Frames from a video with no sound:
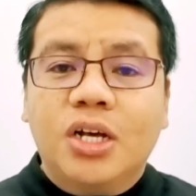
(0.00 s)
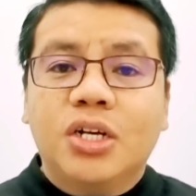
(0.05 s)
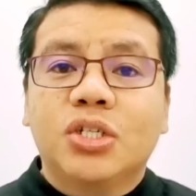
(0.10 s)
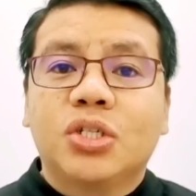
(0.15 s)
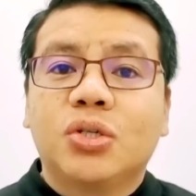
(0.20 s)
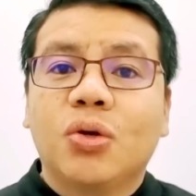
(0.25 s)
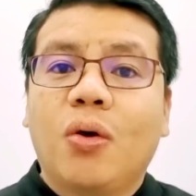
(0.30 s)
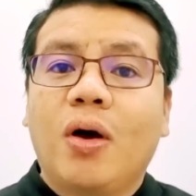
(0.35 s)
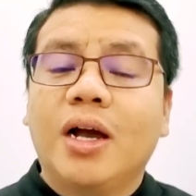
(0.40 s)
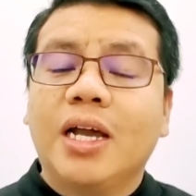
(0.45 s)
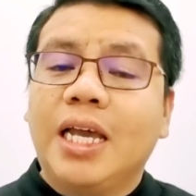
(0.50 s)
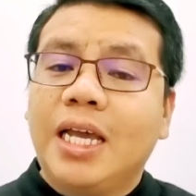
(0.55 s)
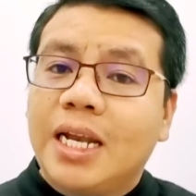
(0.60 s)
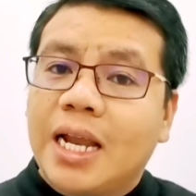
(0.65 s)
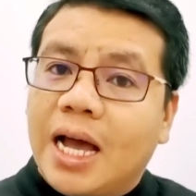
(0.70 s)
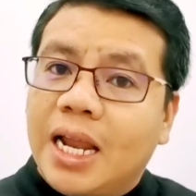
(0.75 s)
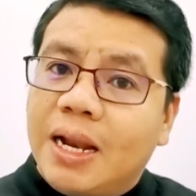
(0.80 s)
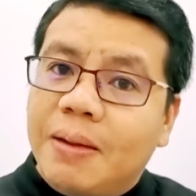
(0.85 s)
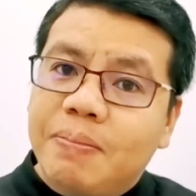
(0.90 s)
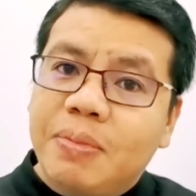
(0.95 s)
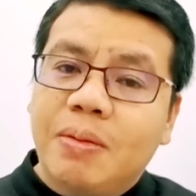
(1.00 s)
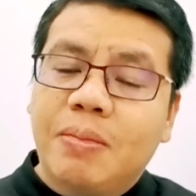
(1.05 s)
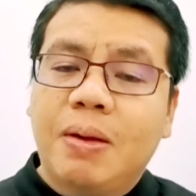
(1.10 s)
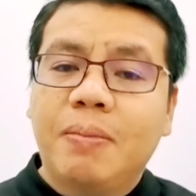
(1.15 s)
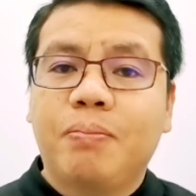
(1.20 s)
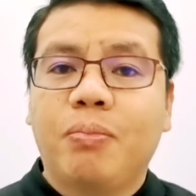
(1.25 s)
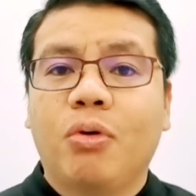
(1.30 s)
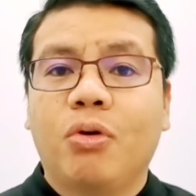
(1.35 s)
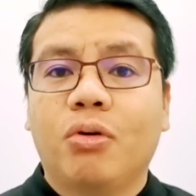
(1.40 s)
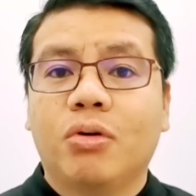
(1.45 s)
So ang hinanap
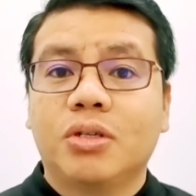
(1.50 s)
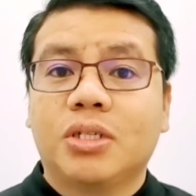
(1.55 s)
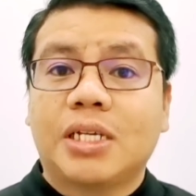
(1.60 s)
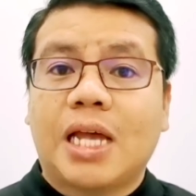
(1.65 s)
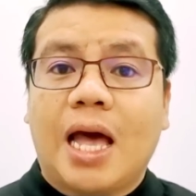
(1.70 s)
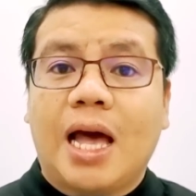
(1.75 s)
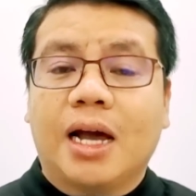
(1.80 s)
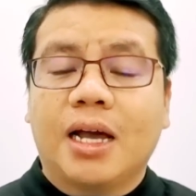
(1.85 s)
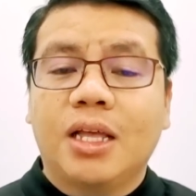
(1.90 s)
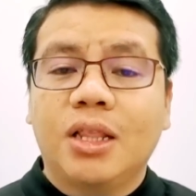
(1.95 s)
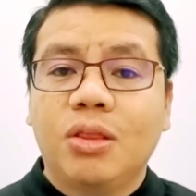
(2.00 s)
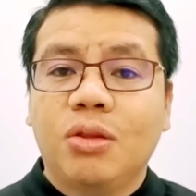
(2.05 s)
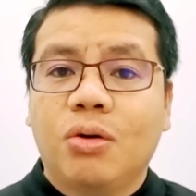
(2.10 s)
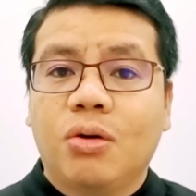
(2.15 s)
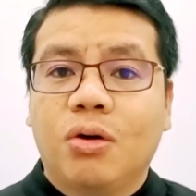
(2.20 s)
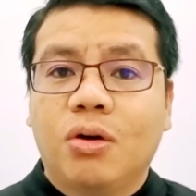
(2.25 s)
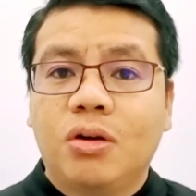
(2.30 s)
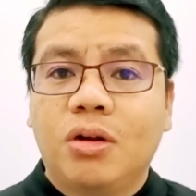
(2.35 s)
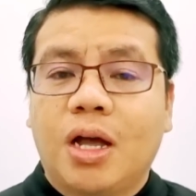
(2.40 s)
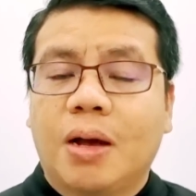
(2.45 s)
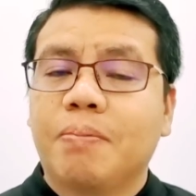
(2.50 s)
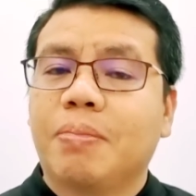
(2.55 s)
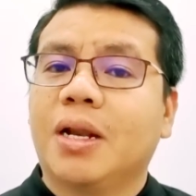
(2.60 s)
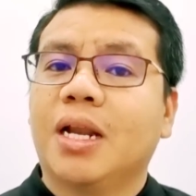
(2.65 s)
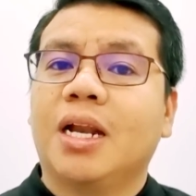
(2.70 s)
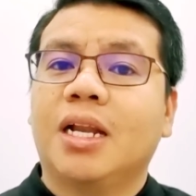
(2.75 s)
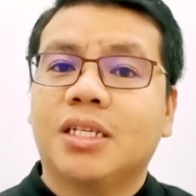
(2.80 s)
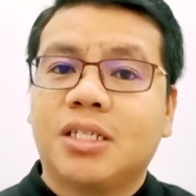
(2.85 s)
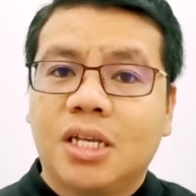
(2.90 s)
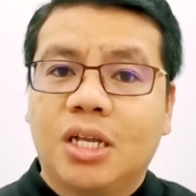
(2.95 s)
naman po sa akin doon, ang
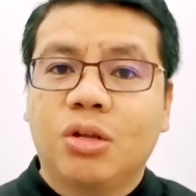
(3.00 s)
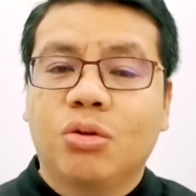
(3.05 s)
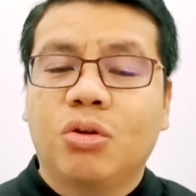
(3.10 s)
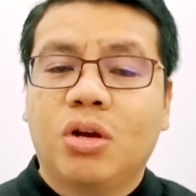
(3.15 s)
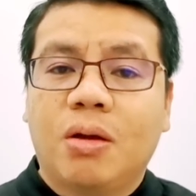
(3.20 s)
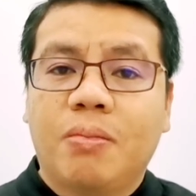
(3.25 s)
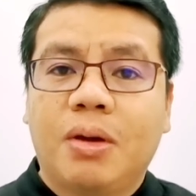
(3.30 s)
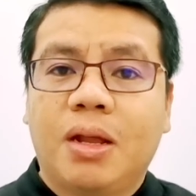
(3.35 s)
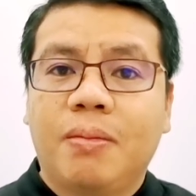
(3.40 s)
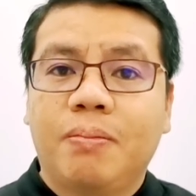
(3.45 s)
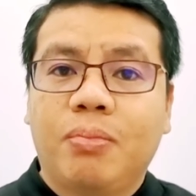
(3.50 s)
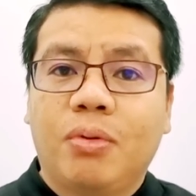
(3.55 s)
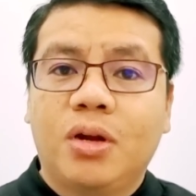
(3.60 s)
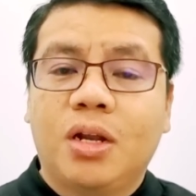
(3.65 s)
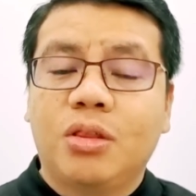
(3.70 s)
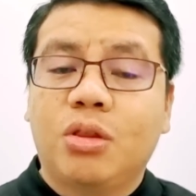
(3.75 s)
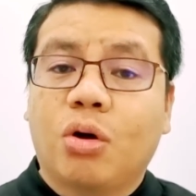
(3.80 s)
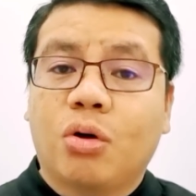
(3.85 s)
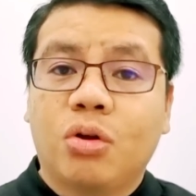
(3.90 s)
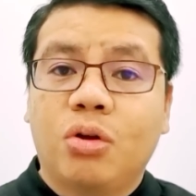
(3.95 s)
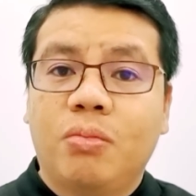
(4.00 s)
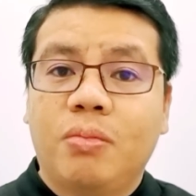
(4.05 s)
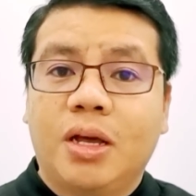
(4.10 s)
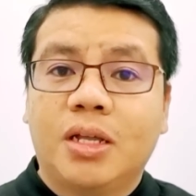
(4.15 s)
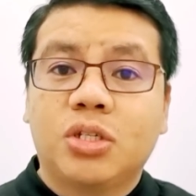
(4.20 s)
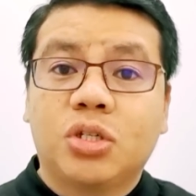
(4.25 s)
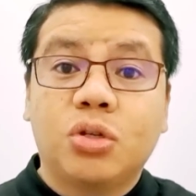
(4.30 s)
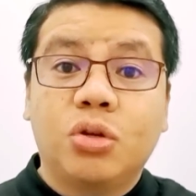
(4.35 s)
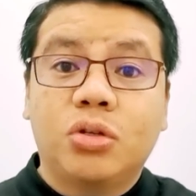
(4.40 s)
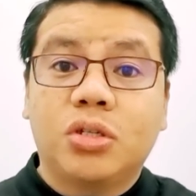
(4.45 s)
present ko naman po na
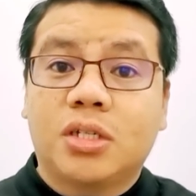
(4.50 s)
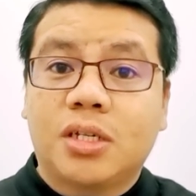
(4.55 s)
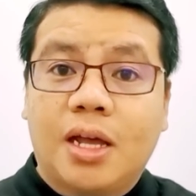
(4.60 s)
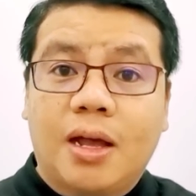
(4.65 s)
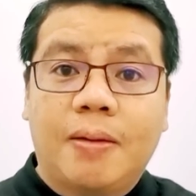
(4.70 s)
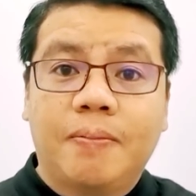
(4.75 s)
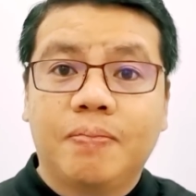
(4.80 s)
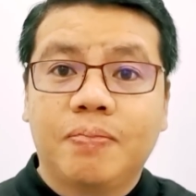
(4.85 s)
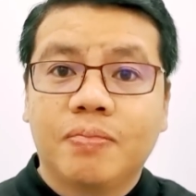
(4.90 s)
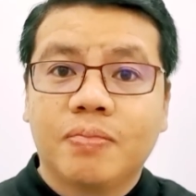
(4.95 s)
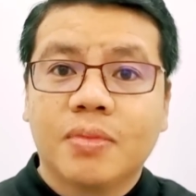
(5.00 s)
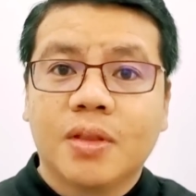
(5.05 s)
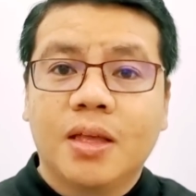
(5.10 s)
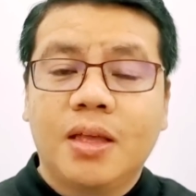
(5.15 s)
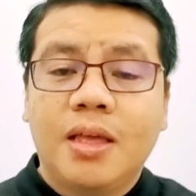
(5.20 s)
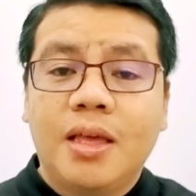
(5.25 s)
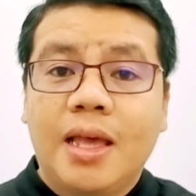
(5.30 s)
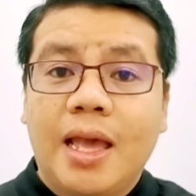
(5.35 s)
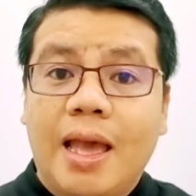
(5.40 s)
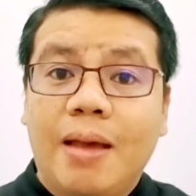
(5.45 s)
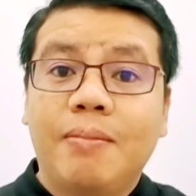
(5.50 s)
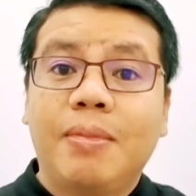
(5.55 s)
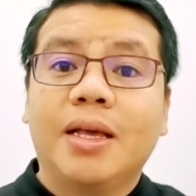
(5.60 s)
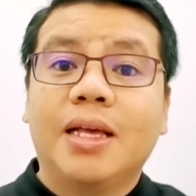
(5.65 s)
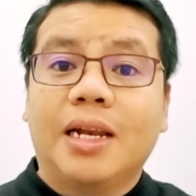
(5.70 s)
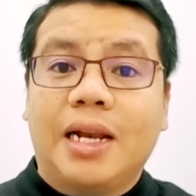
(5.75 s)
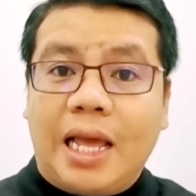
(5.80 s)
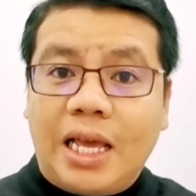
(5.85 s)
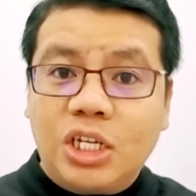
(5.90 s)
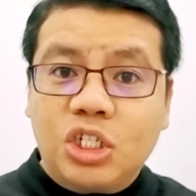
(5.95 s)
documents doon sa
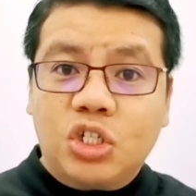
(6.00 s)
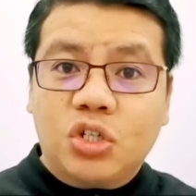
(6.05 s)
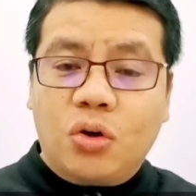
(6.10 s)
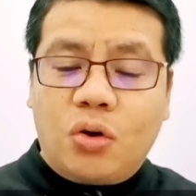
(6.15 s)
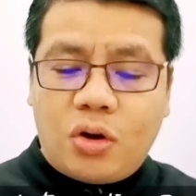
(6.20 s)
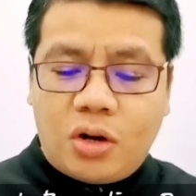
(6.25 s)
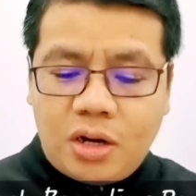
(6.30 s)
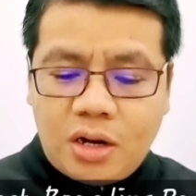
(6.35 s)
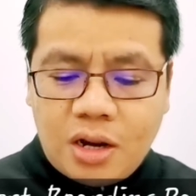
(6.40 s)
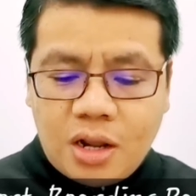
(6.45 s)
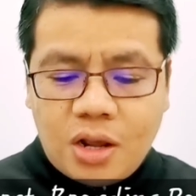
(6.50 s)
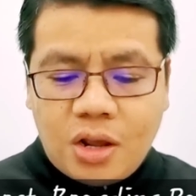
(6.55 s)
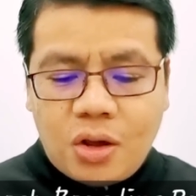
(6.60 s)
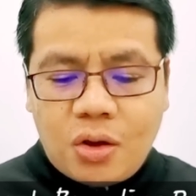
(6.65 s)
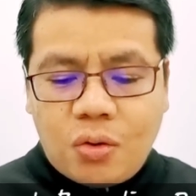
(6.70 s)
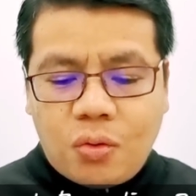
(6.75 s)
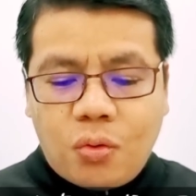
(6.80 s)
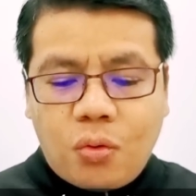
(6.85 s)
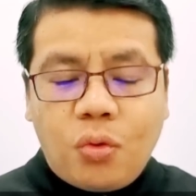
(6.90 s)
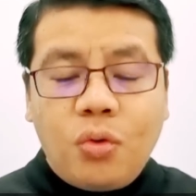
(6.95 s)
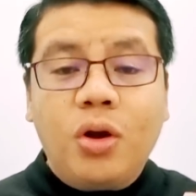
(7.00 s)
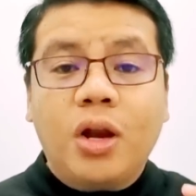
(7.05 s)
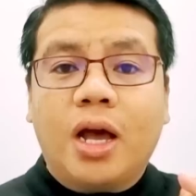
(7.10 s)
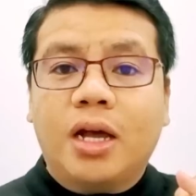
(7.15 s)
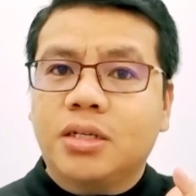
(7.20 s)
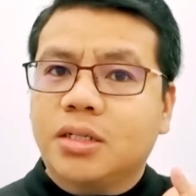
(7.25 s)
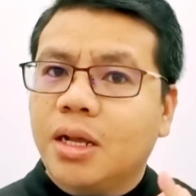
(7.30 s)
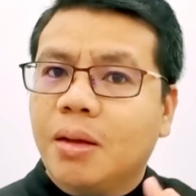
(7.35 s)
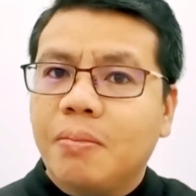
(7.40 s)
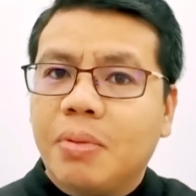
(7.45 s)
immigration,
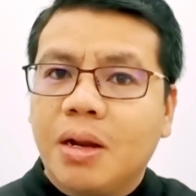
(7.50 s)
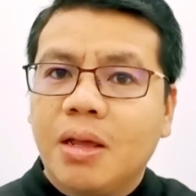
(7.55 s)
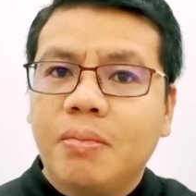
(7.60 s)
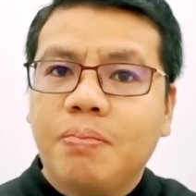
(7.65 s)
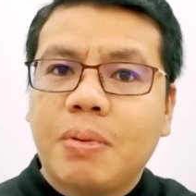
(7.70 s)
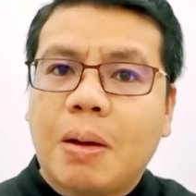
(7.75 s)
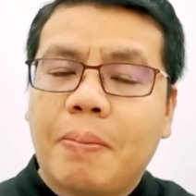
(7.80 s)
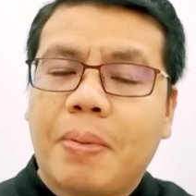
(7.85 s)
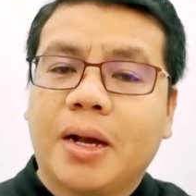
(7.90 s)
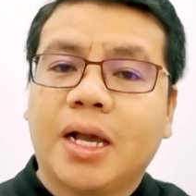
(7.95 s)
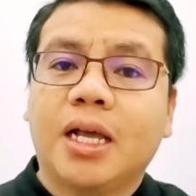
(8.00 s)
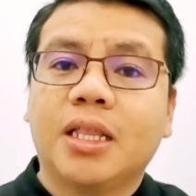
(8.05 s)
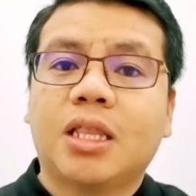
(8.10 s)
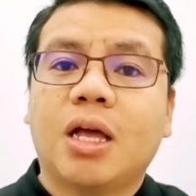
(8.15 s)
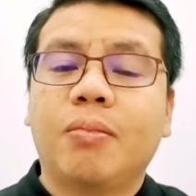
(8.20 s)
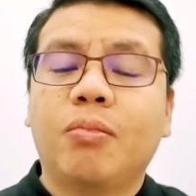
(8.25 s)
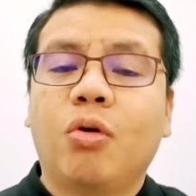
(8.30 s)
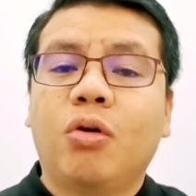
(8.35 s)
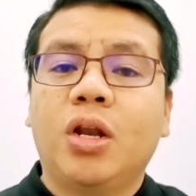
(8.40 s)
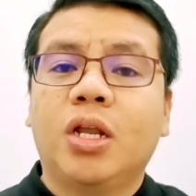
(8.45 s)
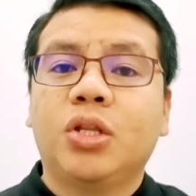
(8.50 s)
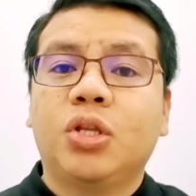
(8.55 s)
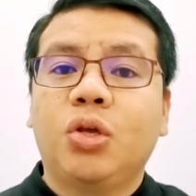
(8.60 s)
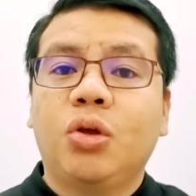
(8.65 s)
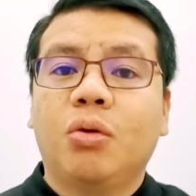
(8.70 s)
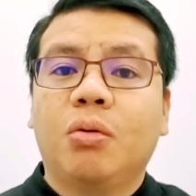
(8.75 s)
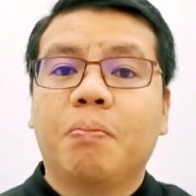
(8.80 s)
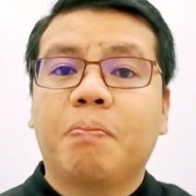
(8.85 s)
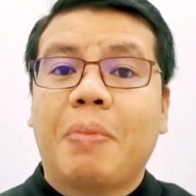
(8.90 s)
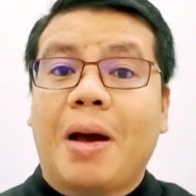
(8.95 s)
una, syempre, papakita mo ulit
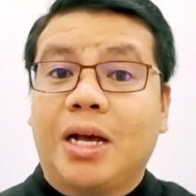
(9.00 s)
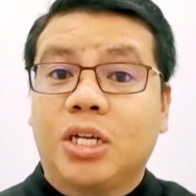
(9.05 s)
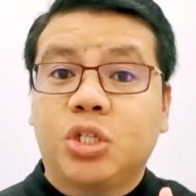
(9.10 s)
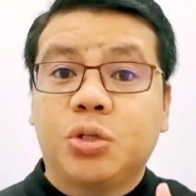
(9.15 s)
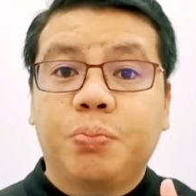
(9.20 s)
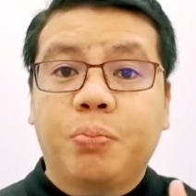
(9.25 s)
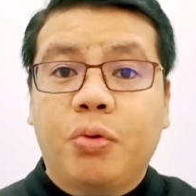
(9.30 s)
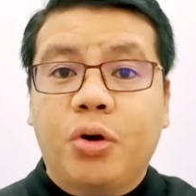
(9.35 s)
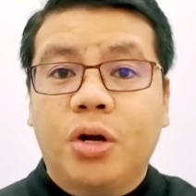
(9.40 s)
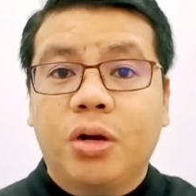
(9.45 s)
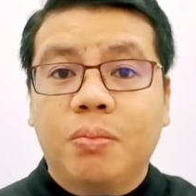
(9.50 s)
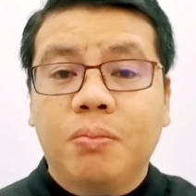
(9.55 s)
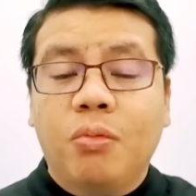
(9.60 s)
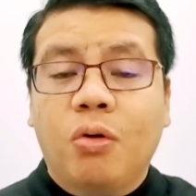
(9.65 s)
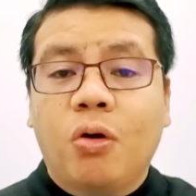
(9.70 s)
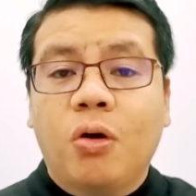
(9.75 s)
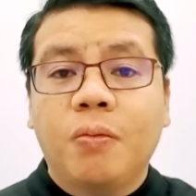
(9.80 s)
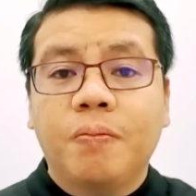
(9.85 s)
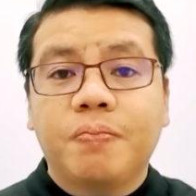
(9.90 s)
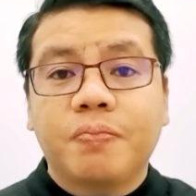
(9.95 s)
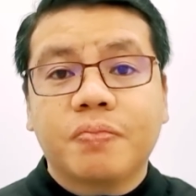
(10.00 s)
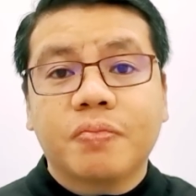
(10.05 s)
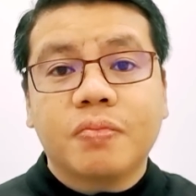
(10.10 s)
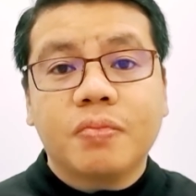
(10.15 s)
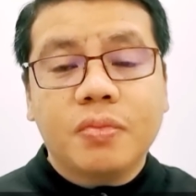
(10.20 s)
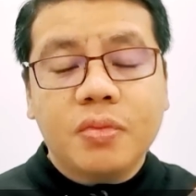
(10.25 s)
yung passport mo,